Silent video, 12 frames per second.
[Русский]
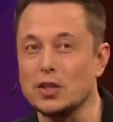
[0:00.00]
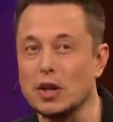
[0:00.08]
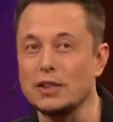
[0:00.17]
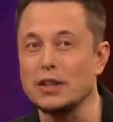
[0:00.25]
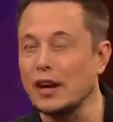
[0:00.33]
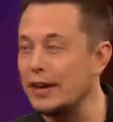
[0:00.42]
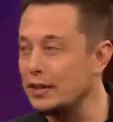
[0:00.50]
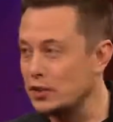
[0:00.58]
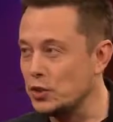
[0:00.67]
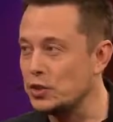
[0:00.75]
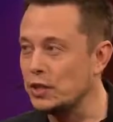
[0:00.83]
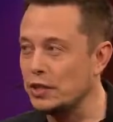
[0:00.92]
И это еще
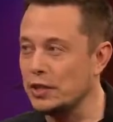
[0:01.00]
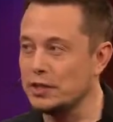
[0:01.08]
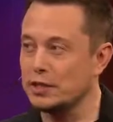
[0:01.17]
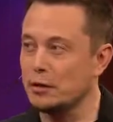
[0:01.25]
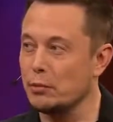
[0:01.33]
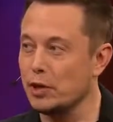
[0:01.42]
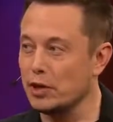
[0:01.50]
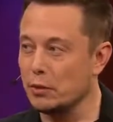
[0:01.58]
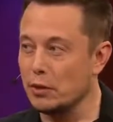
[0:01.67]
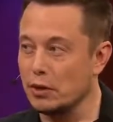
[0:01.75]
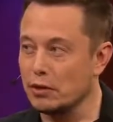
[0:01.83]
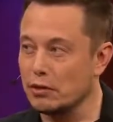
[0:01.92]
не самое дорогое
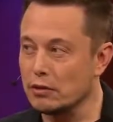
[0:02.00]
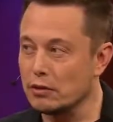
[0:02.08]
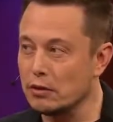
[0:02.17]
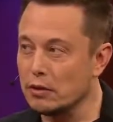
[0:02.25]
метро.